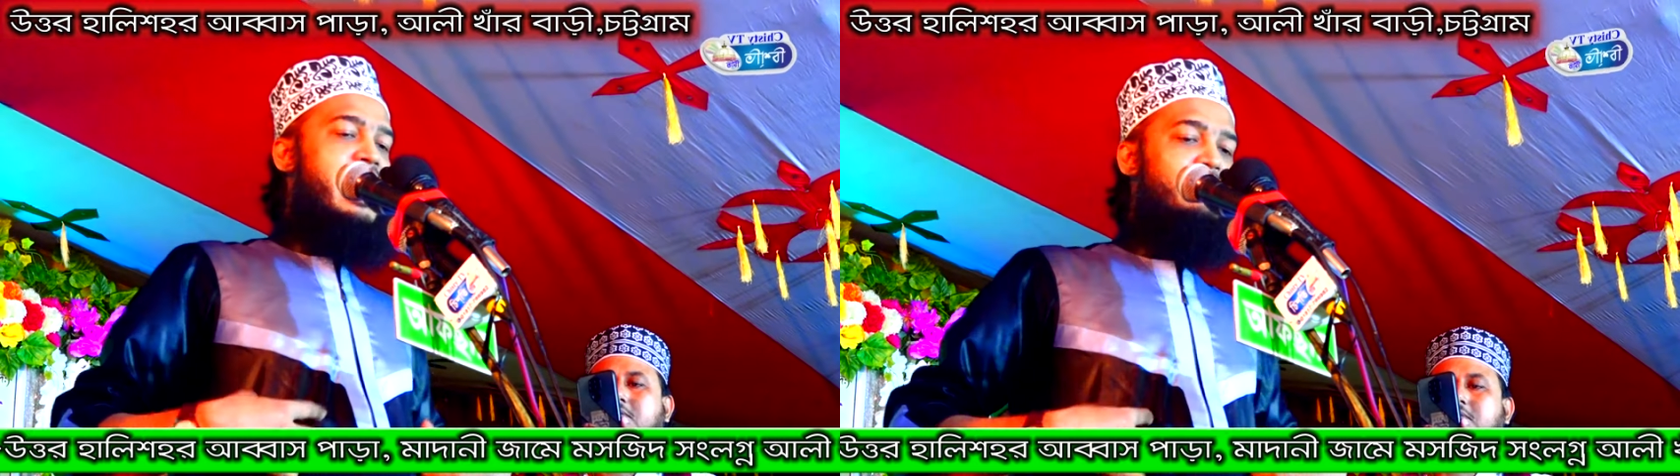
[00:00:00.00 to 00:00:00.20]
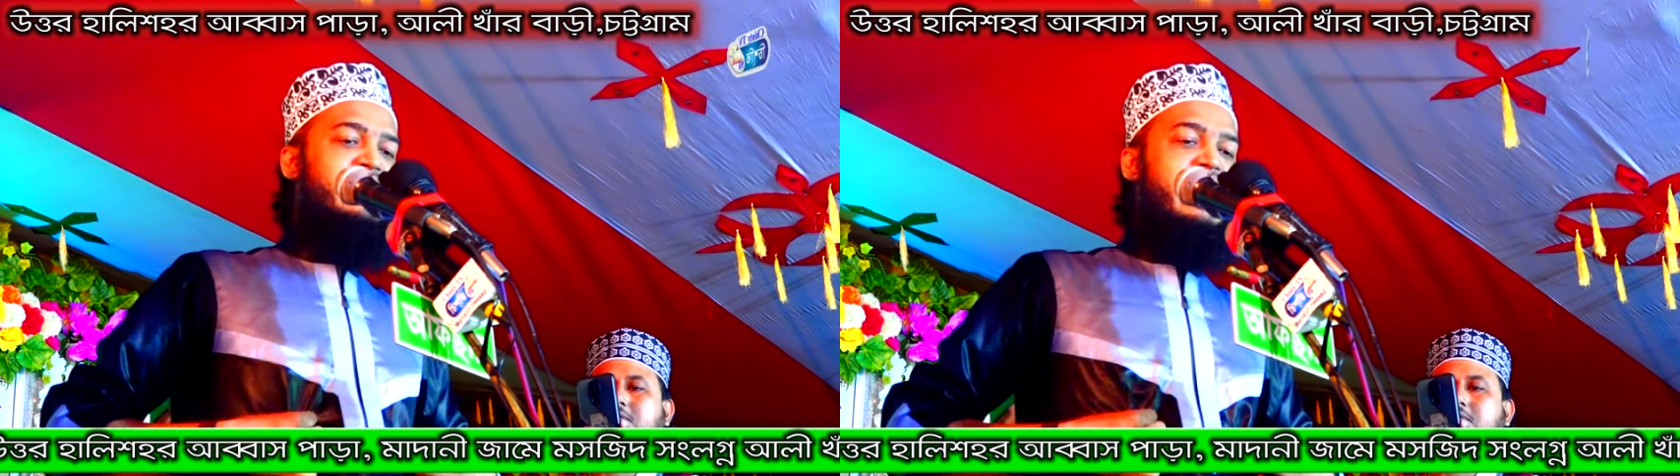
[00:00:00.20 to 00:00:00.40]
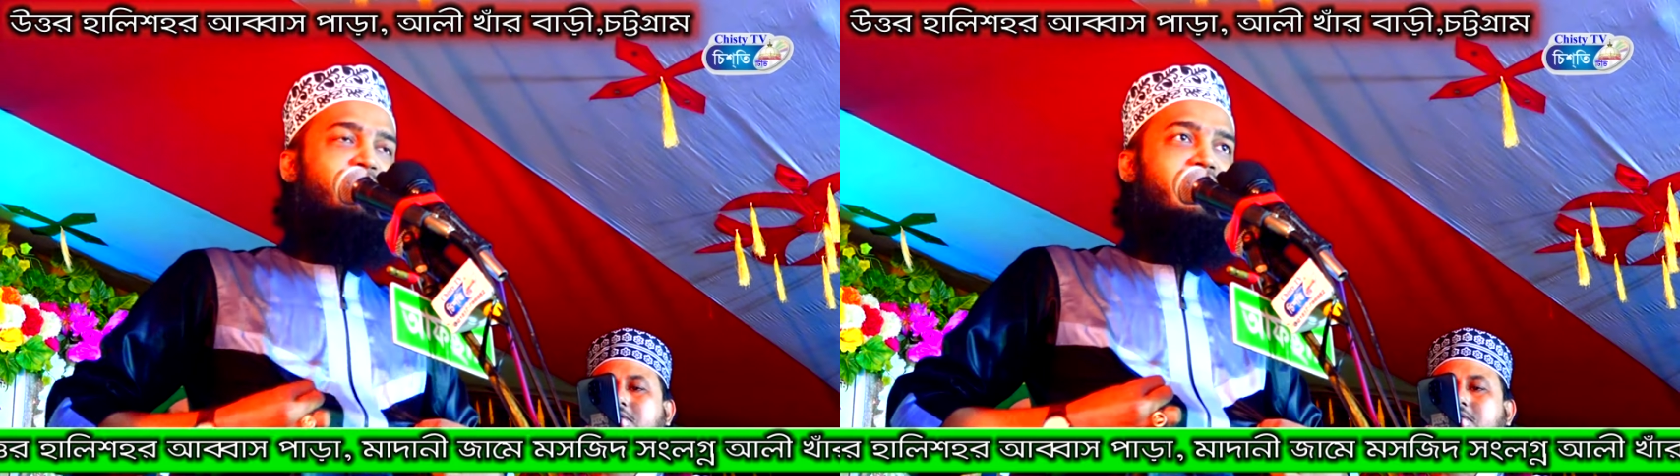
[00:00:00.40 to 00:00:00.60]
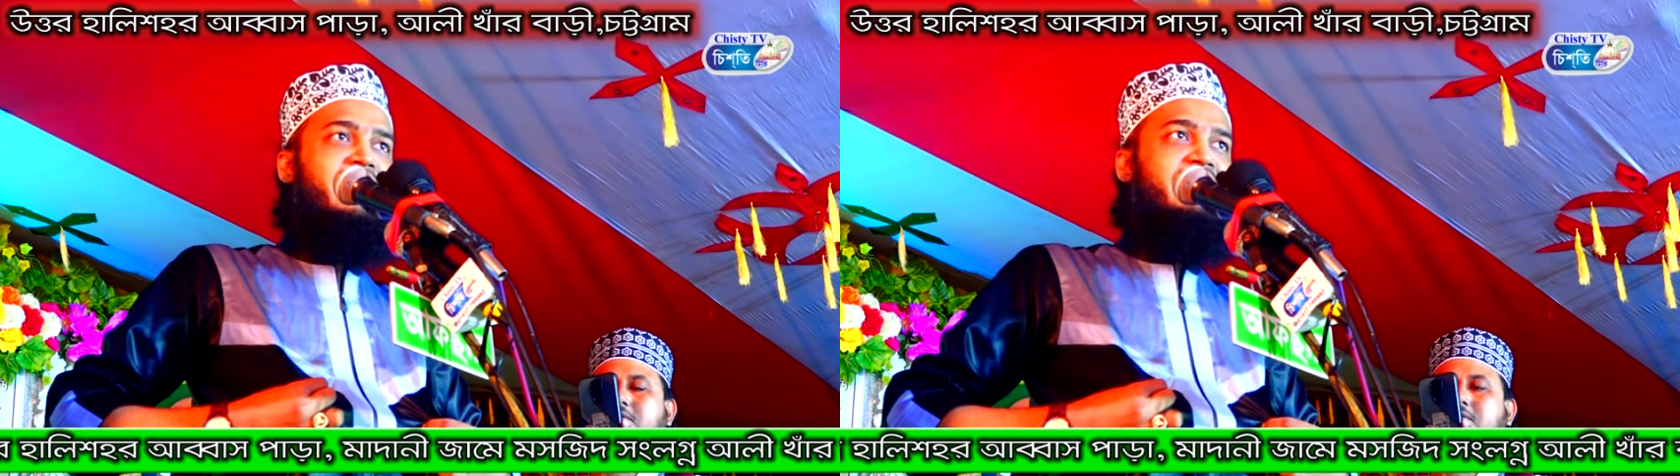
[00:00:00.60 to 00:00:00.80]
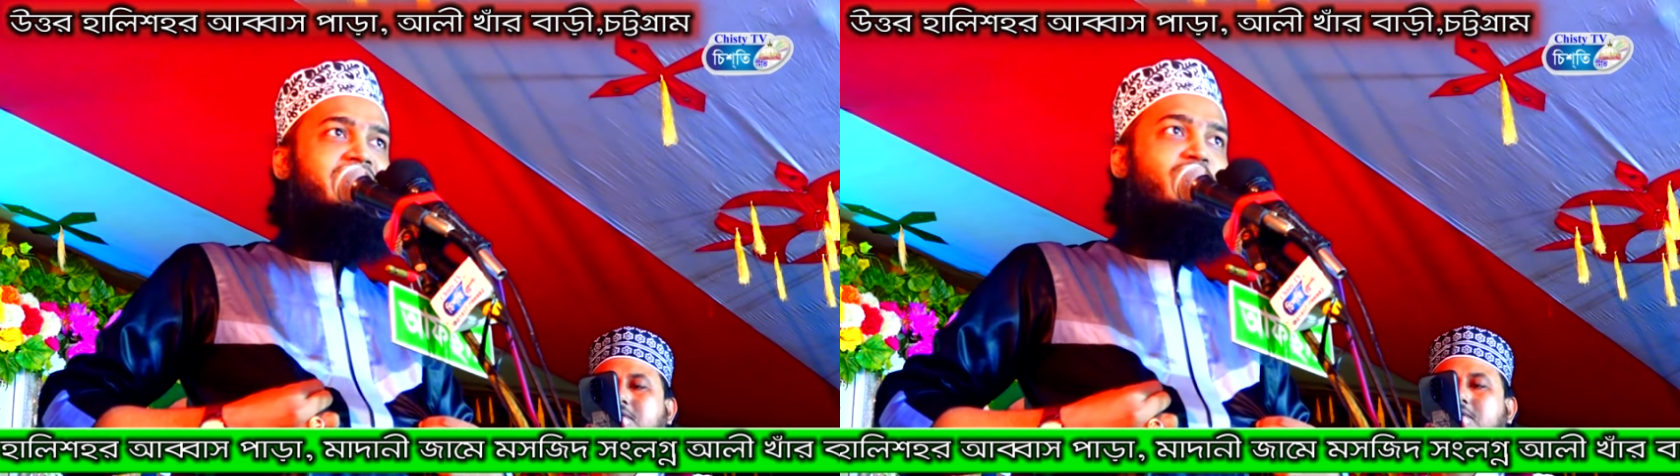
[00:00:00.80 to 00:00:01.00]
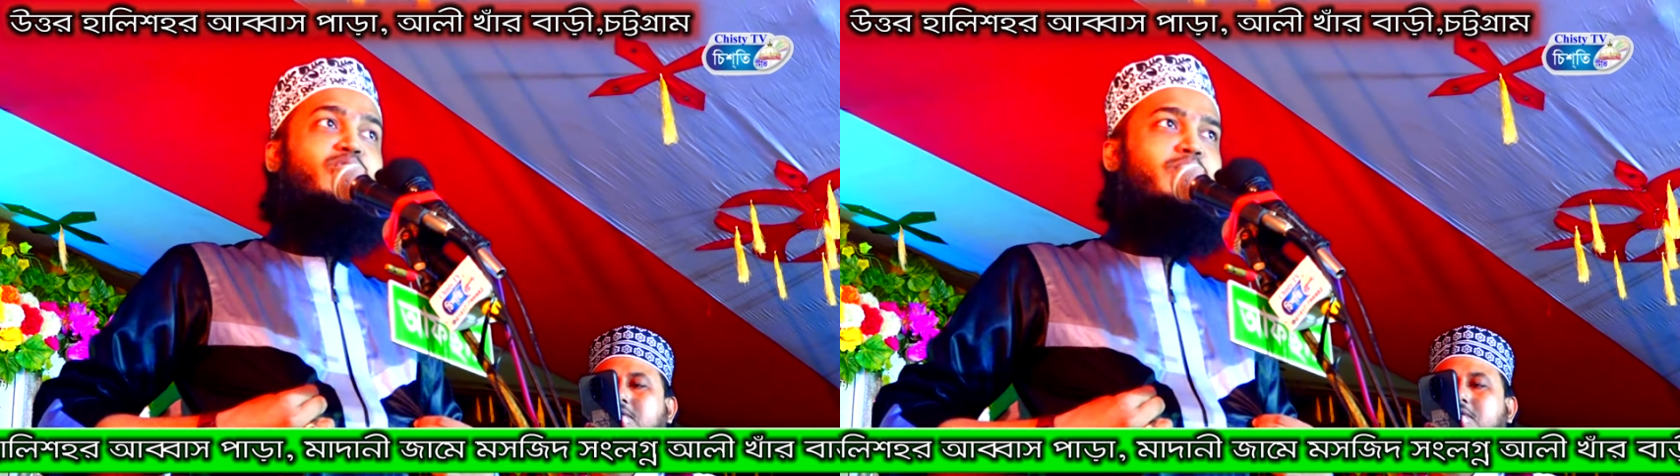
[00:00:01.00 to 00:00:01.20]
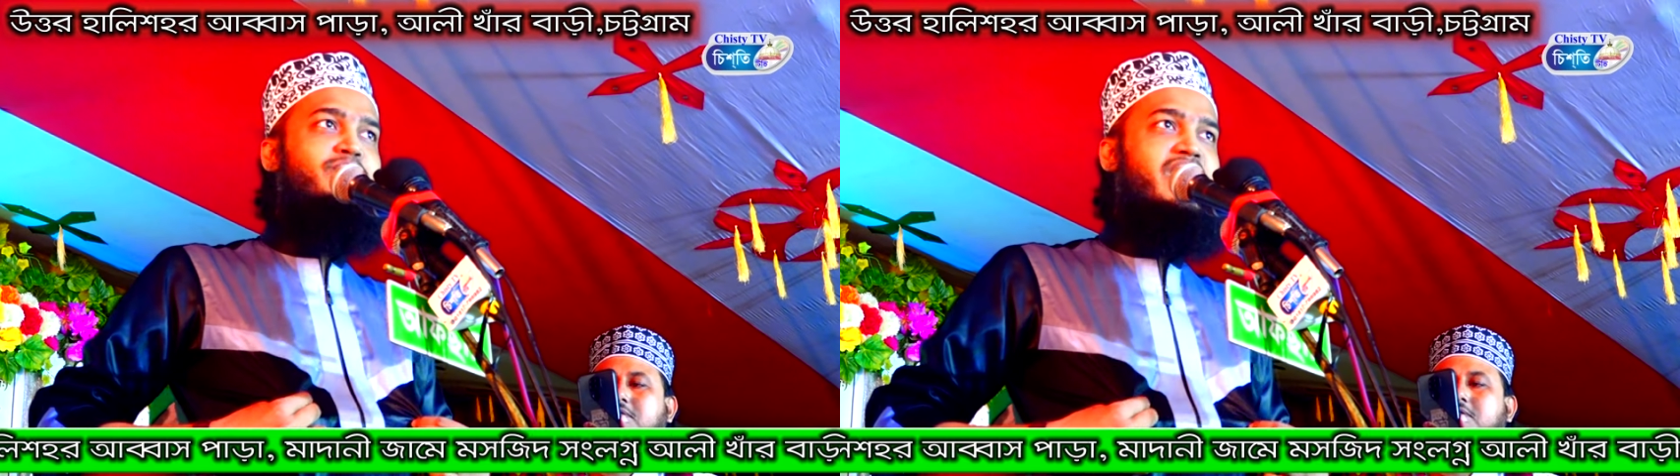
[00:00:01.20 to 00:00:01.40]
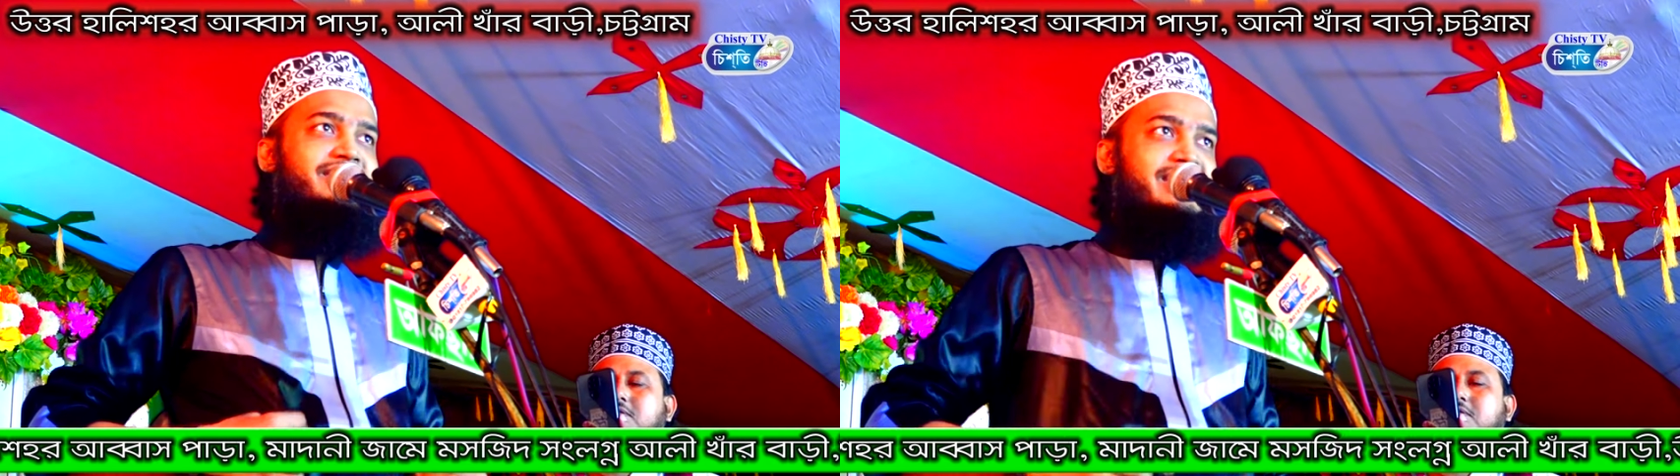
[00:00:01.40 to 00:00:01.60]
আমি এমনের
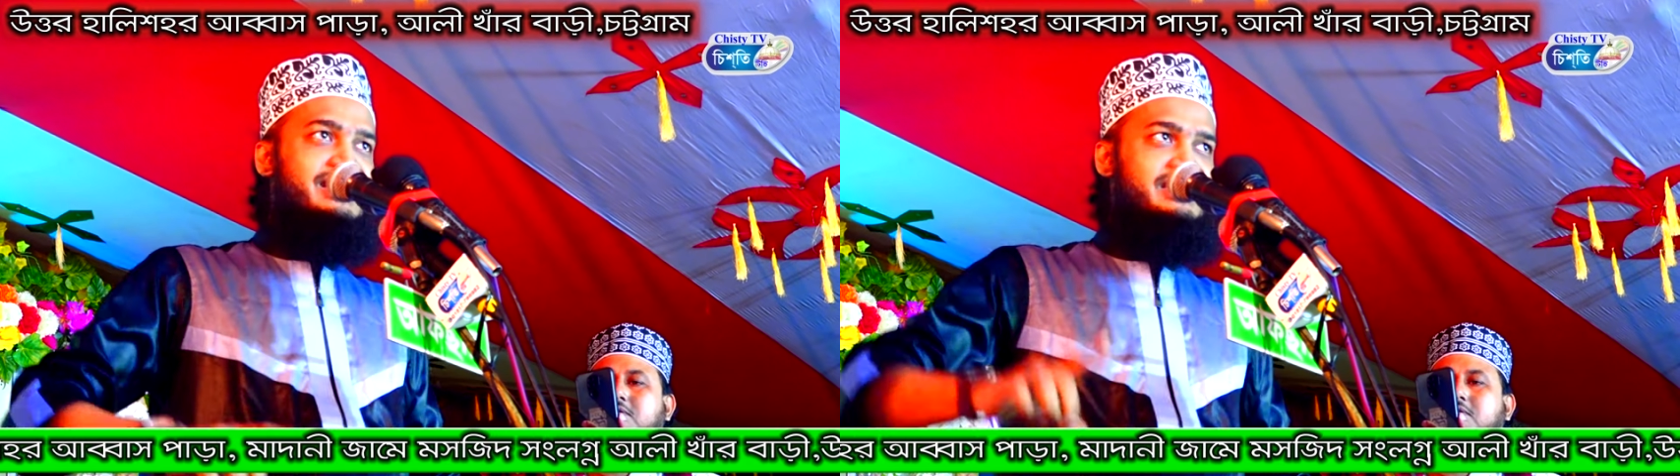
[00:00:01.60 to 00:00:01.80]
উম্মত